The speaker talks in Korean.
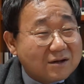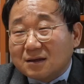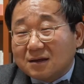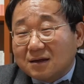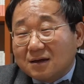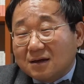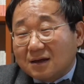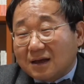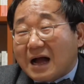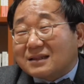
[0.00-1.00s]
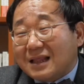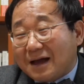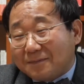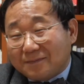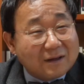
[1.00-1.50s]
강남
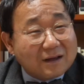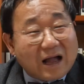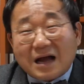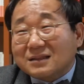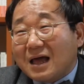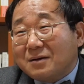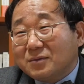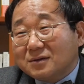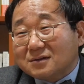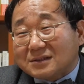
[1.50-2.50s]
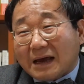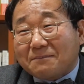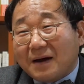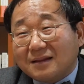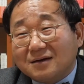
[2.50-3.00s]
강남 강남은
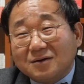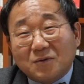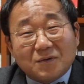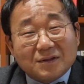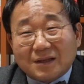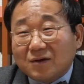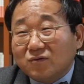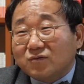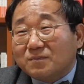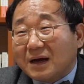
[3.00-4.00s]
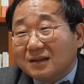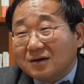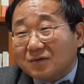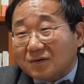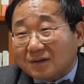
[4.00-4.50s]
좌파들이 노는데요 우파들이
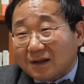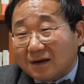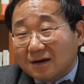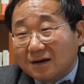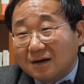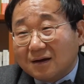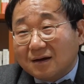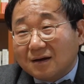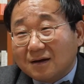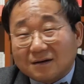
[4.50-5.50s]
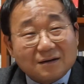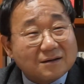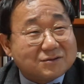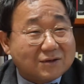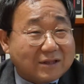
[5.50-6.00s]
노는데요? 우파
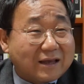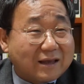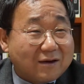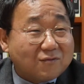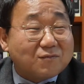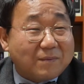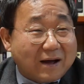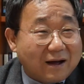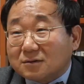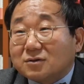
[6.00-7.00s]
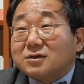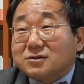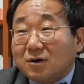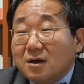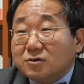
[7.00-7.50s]
그렇죠. 되게 우파.
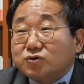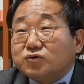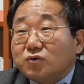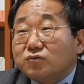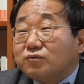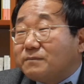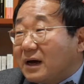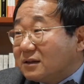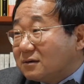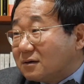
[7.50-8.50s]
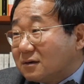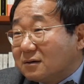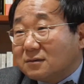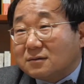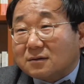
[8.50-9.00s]
그래서 주로
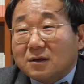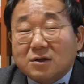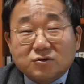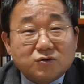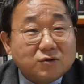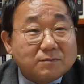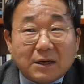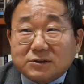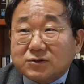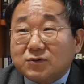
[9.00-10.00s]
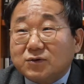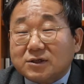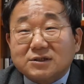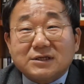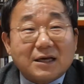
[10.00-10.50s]
우파들은 술을 마시고 뭐.
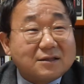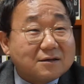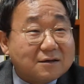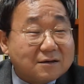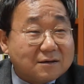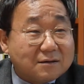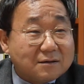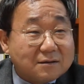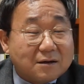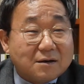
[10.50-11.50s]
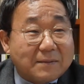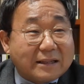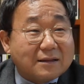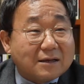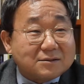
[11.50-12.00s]
여자들을
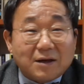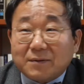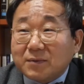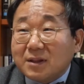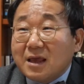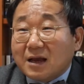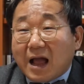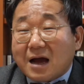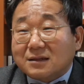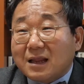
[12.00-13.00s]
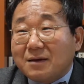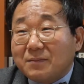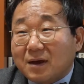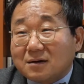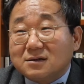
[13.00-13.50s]
만나서 하면
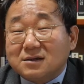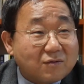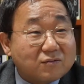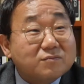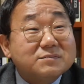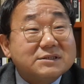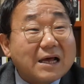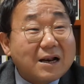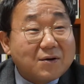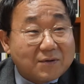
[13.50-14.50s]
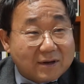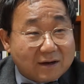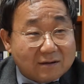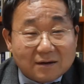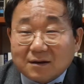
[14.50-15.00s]
강남에 그걸 룸살롱이라고
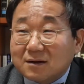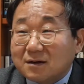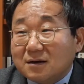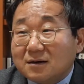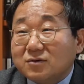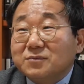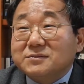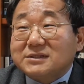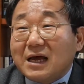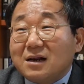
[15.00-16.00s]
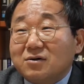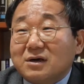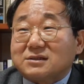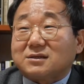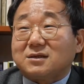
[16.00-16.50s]
그래요. 어.
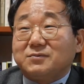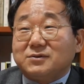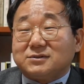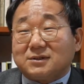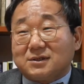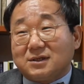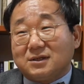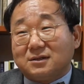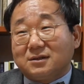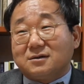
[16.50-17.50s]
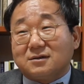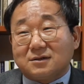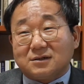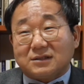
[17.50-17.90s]
룸살롱에서 기본적인 그거를 어.